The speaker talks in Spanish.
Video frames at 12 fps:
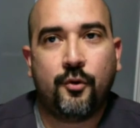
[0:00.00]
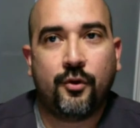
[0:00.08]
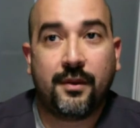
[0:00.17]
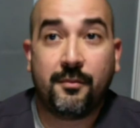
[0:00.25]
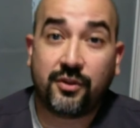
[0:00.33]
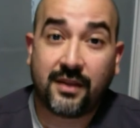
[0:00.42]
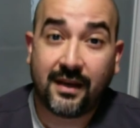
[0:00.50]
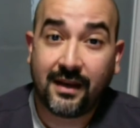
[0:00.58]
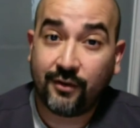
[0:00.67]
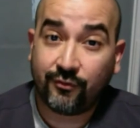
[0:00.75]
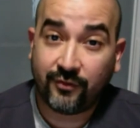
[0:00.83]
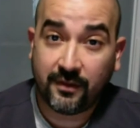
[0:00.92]
podemos tener
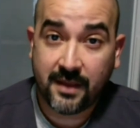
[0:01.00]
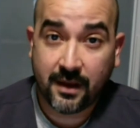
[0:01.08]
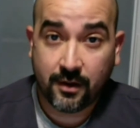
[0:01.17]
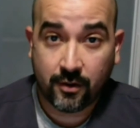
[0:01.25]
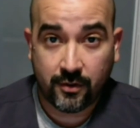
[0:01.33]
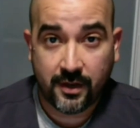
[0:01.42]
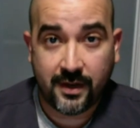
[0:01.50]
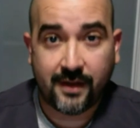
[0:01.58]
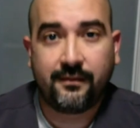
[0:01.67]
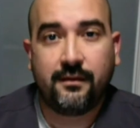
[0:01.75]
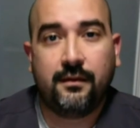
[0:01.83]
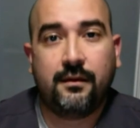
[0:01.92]
leucemias
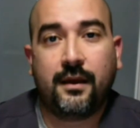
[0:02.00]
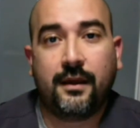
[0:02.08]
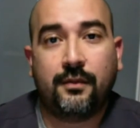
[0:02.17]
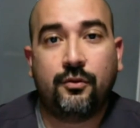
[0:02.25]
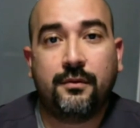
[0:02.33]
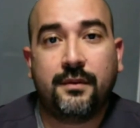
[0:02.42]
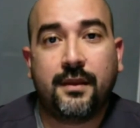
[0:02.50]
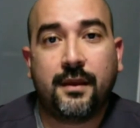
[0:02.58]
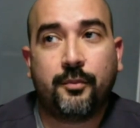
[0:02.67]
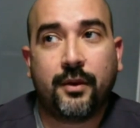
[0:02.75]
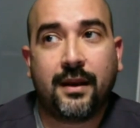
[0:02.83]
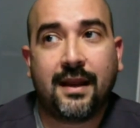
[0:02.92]
crónicas, que es
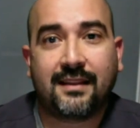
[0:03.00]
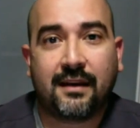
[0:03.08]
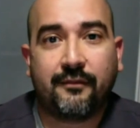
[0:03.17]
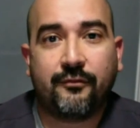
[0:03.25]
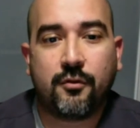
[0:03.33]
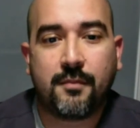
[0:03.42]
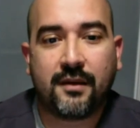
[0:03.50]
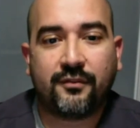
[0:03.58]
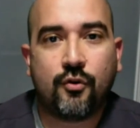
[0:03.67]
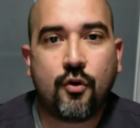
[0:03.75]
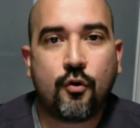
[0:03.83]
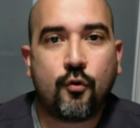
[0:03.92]
donde pues la
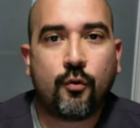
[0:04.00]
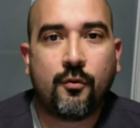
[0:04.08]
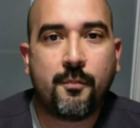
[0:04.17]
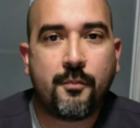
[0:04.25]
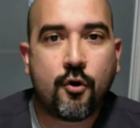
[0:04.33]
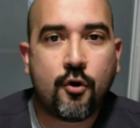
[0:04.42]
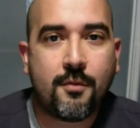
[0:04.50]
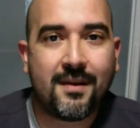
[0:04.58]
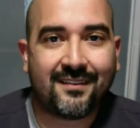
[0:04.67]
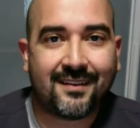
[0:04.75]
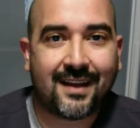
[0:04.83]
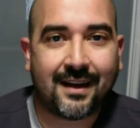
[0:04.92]
transformación ocurre un poco
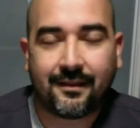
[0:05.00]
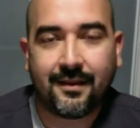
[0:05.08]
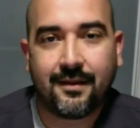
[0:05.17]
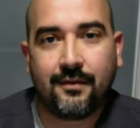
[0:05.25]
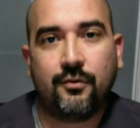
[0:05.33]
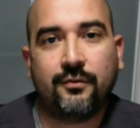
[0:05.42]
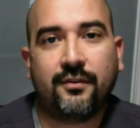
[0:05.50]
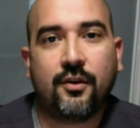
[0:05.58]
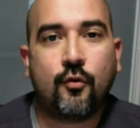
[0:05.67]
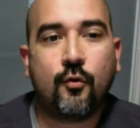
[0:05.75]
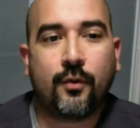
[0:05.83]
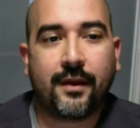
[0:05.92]
más tarde, o
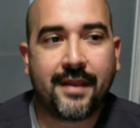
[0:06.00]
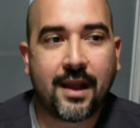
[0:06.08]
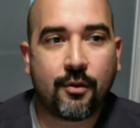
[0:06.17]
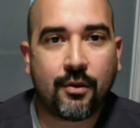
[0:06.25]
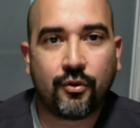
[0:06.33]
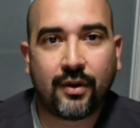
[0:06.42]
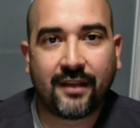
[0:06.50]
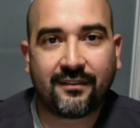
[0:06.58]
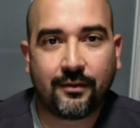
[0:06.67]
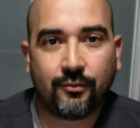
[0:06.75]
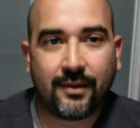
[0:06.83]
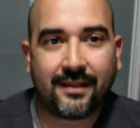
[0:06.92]
sea, ocurre ya cuando la
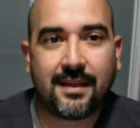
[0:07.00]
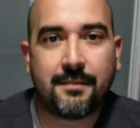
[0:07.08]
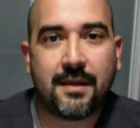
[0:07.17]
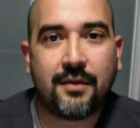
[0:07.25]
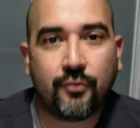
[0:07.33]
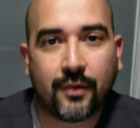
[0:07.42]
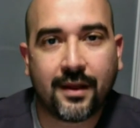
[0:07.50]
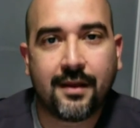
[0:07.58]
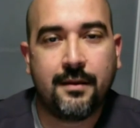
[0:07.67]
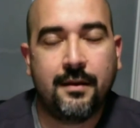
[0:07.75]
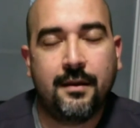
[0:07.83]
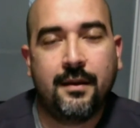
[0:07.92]
célula está madura.
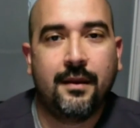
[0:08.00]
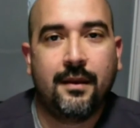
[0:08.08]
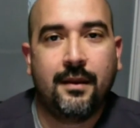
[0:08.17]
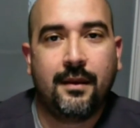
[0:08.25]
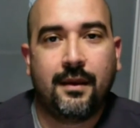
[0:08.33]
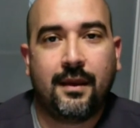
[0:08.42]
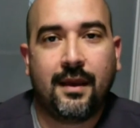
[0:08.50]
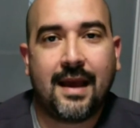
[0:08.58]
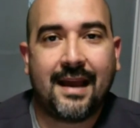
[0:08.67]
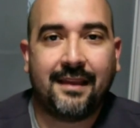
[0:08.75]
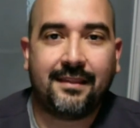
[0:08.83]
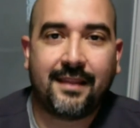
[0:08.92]
Eh,
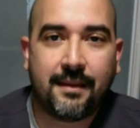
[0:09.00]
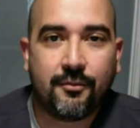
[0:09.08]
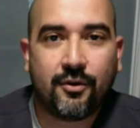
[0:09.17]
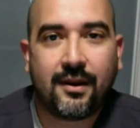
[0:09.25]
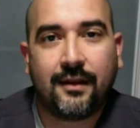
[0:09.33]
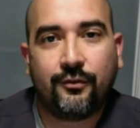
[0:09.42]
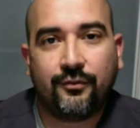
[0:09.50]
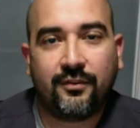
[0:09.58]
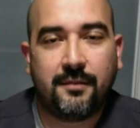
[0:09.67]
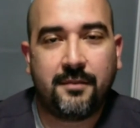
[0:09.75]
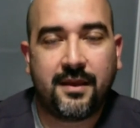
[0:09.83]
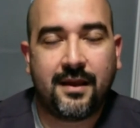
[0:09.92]
ahí tenemos la
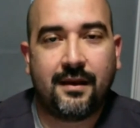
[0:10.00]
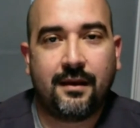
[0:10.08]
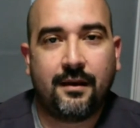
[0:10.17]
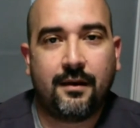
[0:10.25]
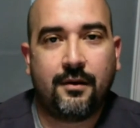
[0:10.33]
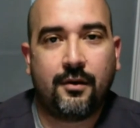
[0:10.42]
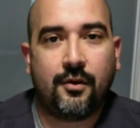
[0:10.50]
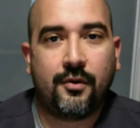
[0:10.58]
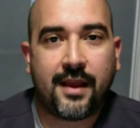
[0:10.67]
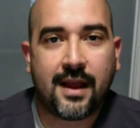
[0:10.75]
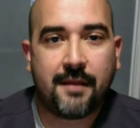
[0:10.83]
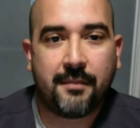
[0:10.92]
leucemia
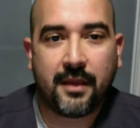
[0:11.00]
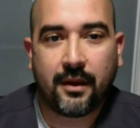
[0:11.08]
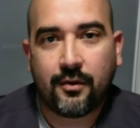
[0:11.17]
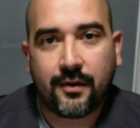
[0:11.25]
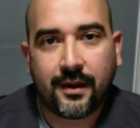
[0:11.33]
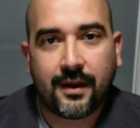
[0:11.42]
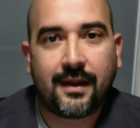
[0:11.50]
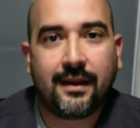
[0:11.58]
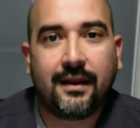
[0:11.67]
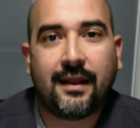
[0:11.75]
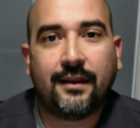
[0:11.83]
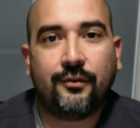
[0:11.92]
crónica mielógena
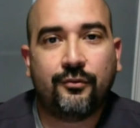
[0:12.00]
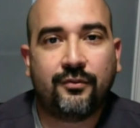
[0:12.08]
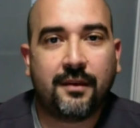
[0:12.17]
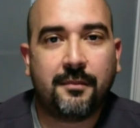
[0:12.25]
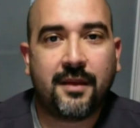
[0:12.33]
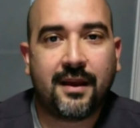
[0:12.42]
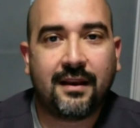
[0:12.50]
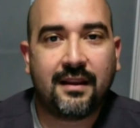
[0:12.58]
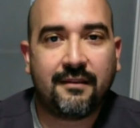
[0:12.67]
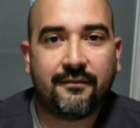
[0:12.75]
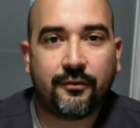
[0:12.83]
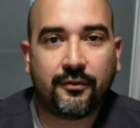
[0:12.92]
y la leucemia
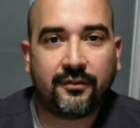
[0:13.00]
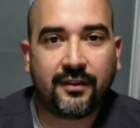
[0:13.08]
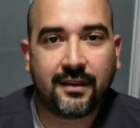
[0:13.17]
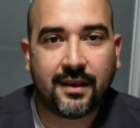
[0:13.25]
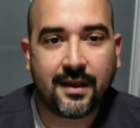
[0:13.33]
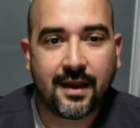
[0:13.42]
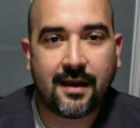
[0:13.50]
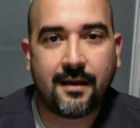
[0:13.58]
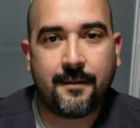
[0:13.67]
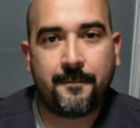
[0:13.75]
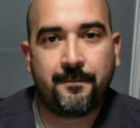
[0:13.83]
linfocítica